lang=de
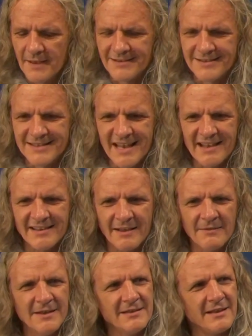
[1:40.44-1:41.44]
Das ist sehr,
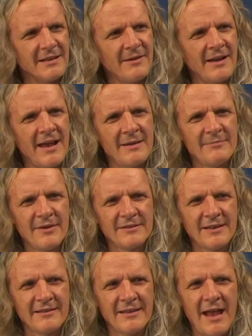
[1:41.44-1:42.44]
sehr wichtig, weil einfach
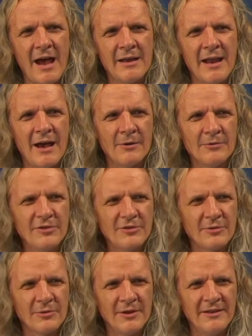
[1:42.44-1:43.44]
das ein
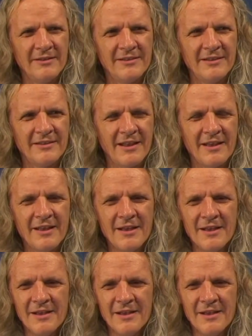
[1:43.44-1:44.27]
Ausdruck ist dieser